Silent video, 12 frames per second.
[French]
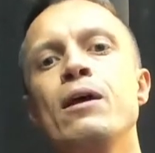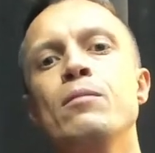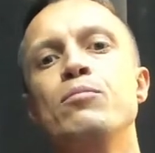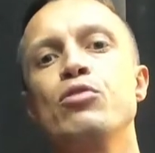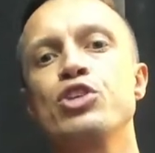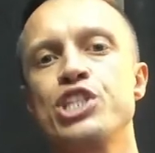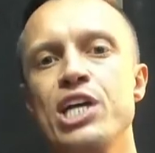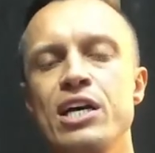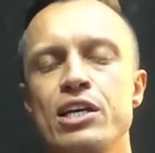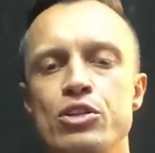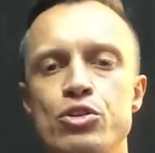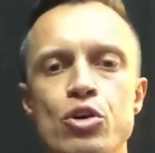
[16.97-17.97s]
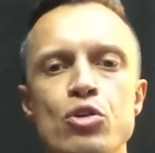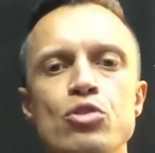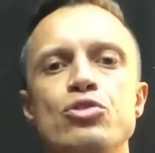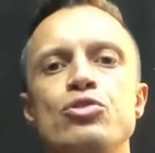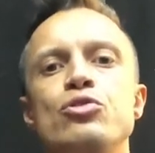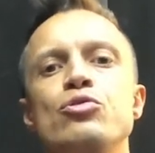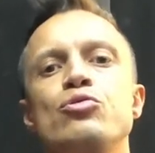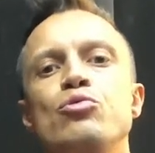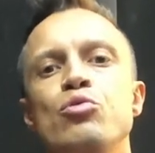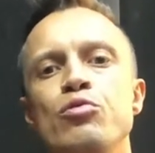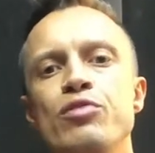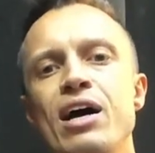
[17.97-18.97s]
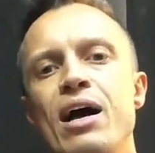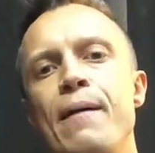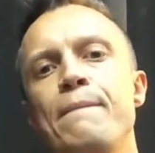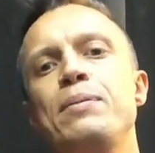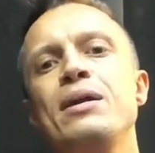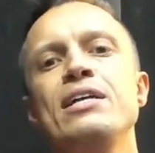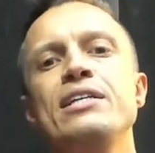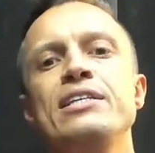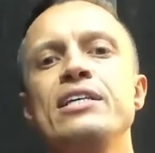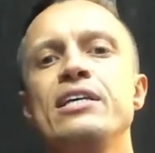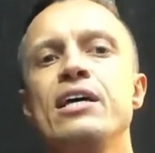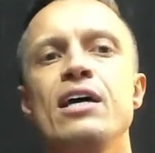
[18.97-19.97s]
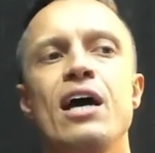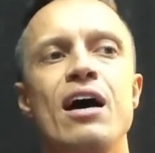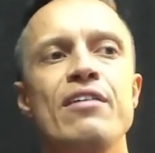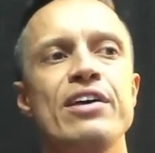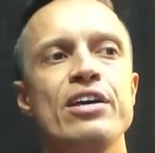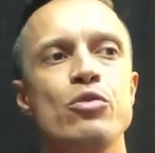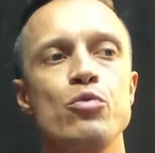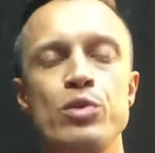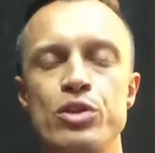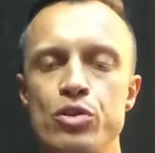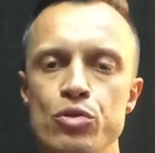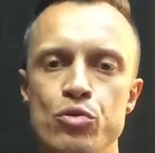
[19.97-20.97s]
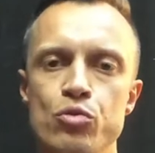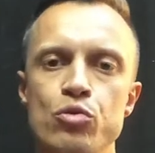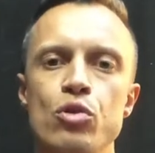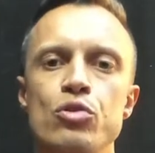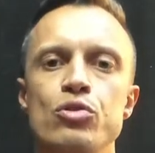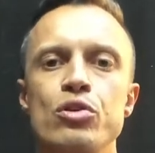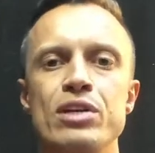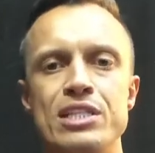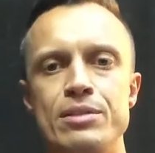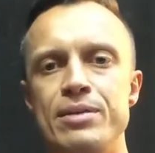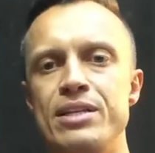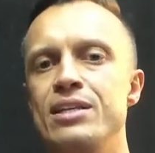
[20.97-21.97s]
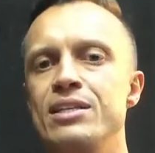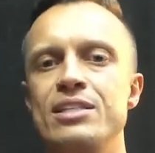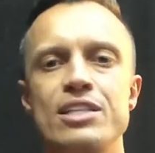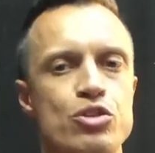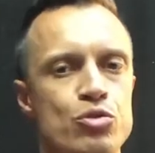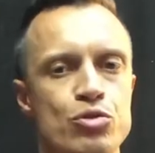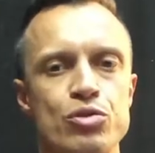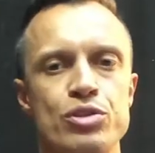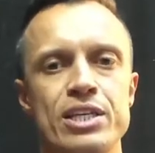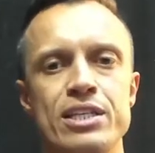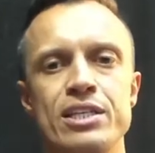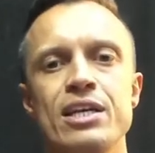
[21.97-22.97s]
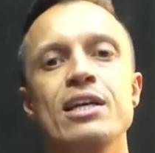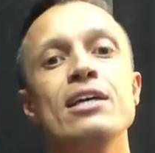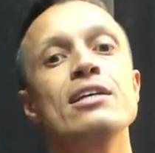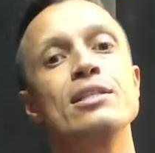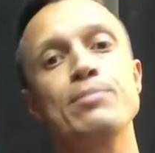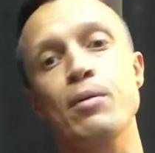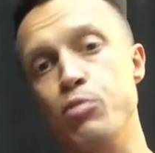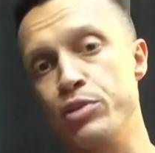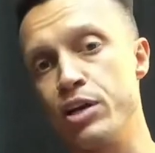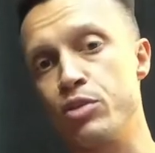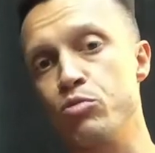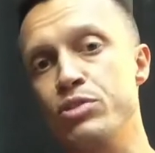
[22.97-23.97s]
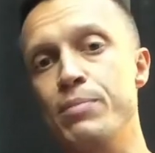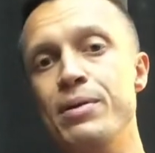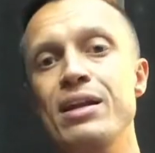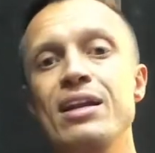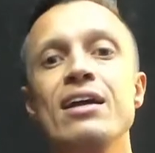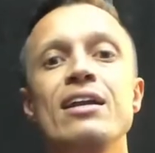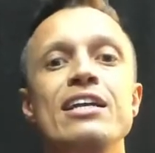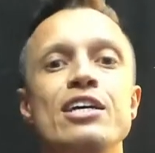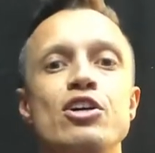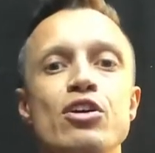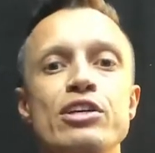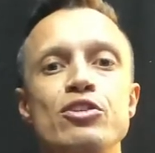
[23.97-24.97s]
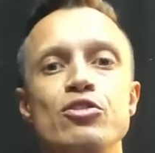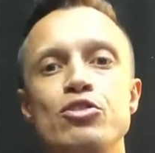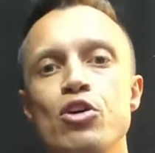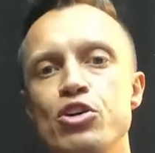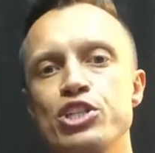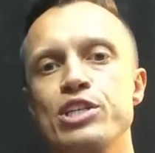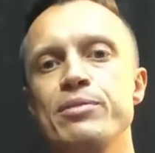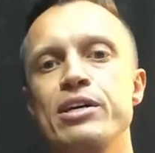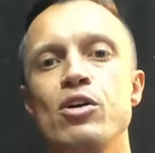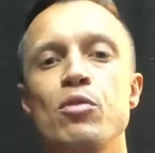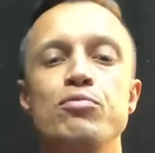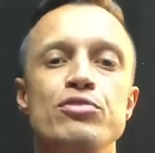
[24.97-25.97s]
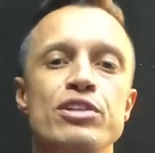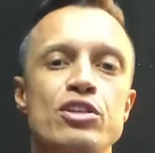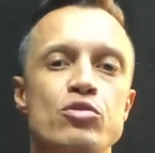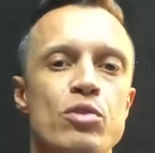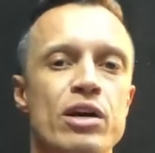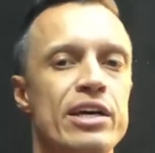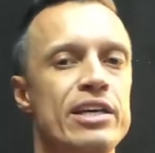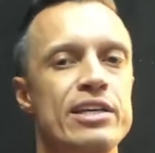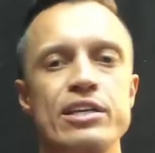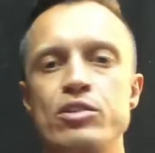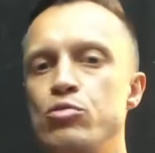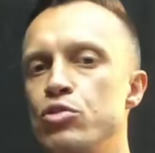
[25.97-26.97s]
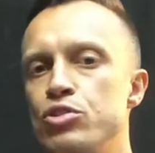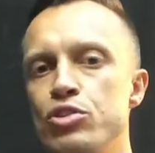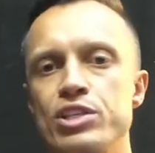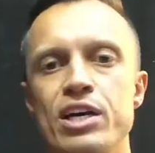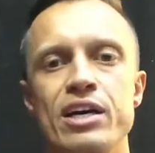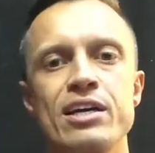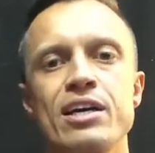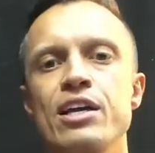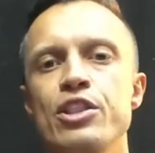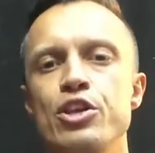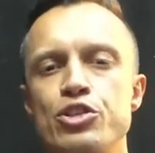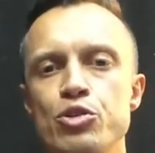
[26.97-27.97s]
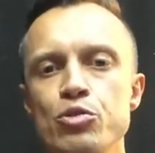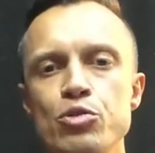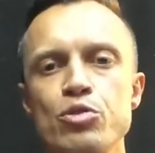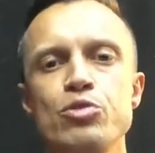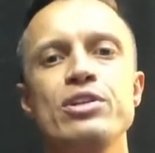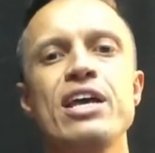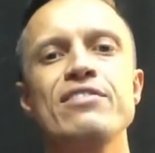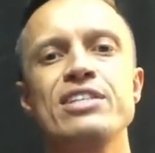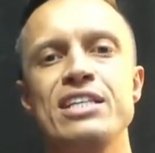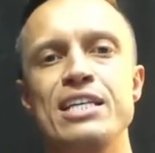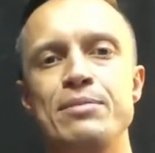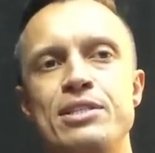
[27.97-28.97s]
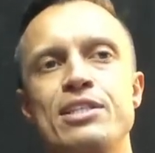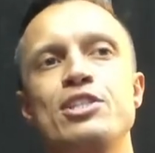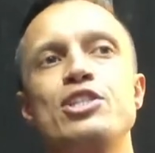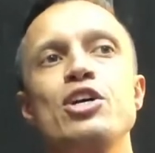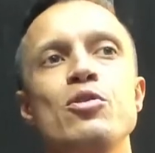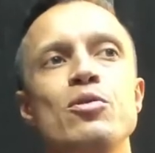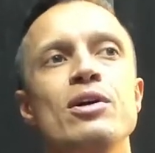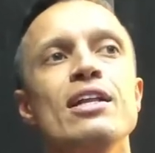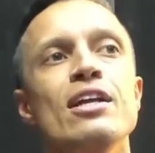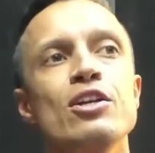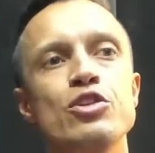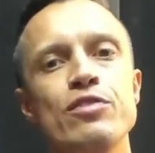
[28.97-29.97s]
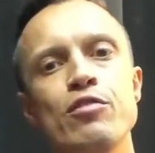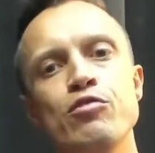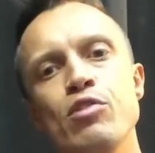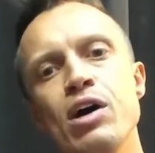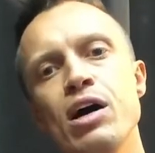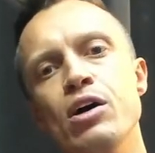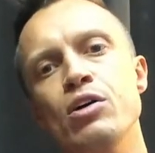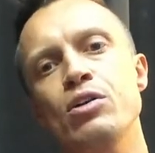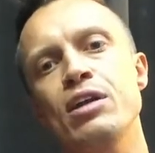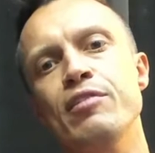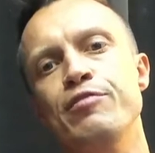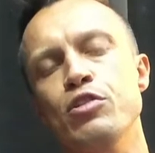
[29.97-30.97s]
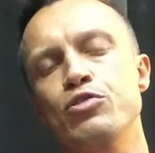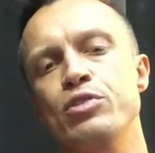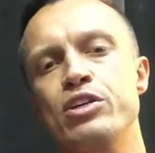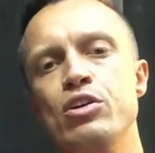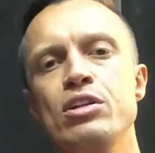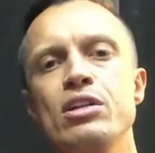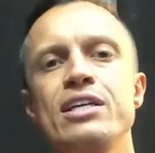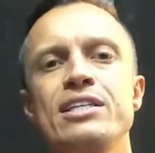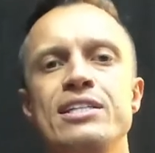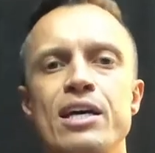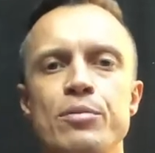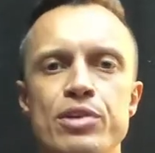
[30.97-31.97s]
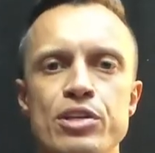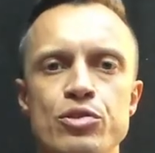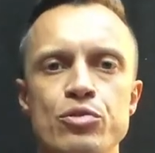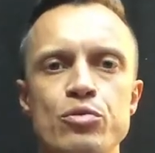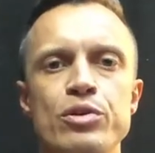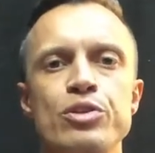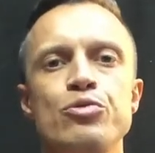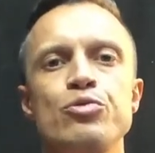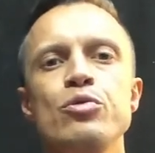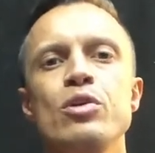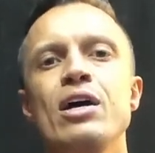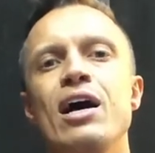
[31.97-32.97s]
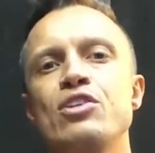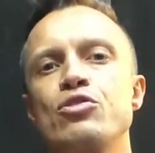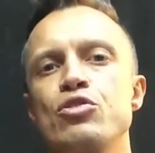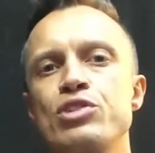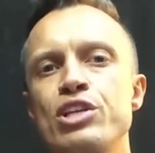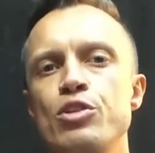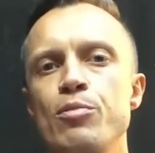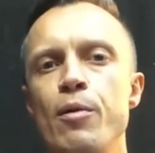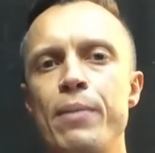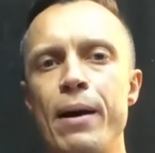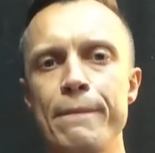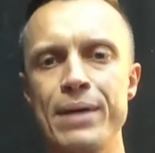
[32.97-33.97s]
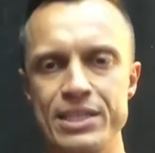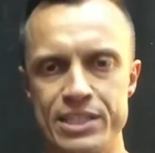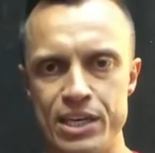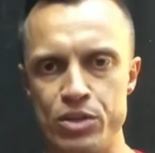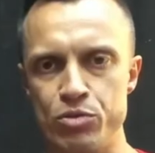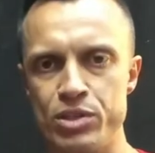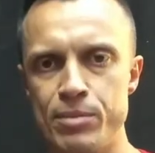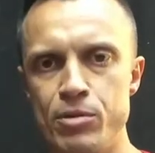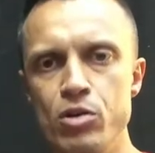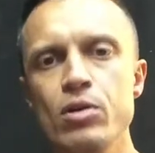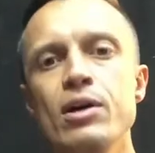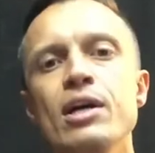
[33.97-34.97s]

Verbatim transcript: Pour chaque danse, tu trouveras un planning avec 8 heures de cours dans la semaine, 7 jours sur 7. C'est pas pour rien qu'on nous appelle l'école qui ne dort jamais. En plus des soirées, il y a des cours sans arrêt. The school who never sleeps. So, tu vas voir euh, la force de l'école et sa réputation est due à son enseignement par matière notamment.